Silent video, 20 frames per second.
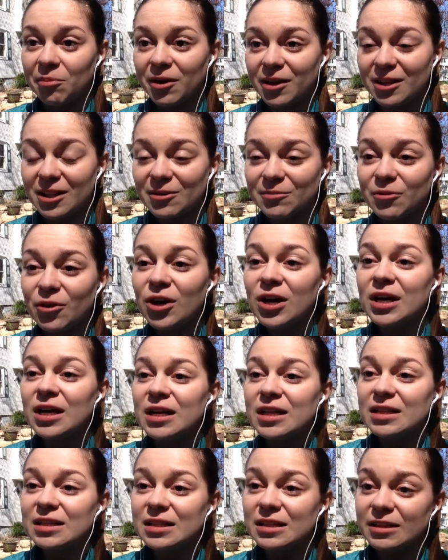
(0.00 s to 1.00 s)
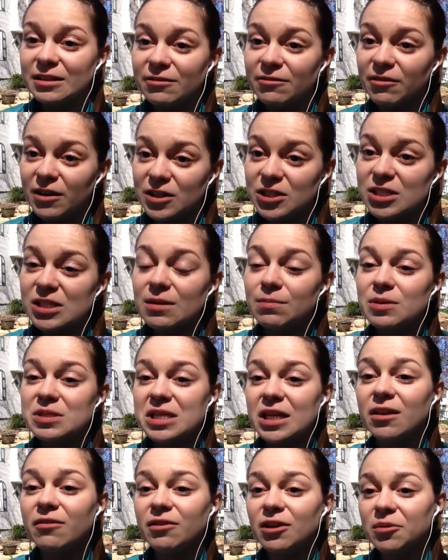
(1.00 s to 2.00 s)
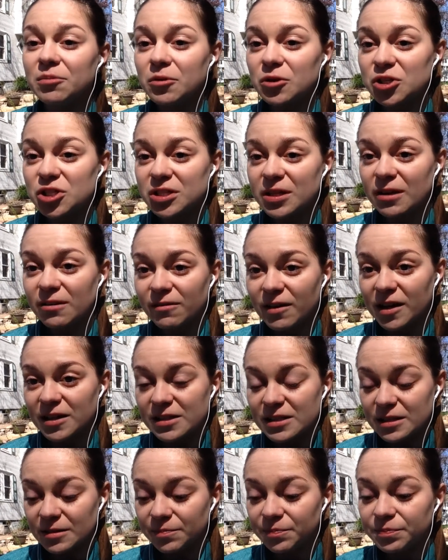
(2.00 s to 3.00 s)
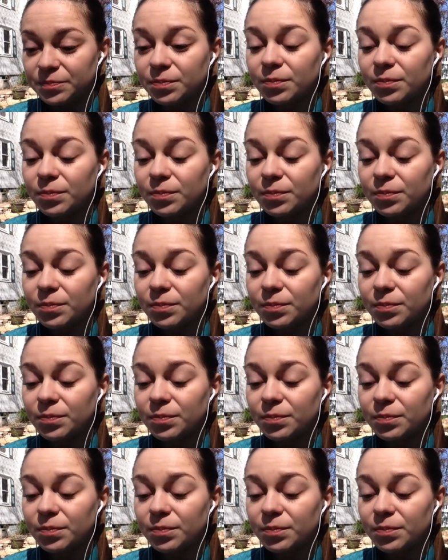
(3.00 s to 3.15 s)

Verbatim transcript: Поэтому ваше собеседование может сорваться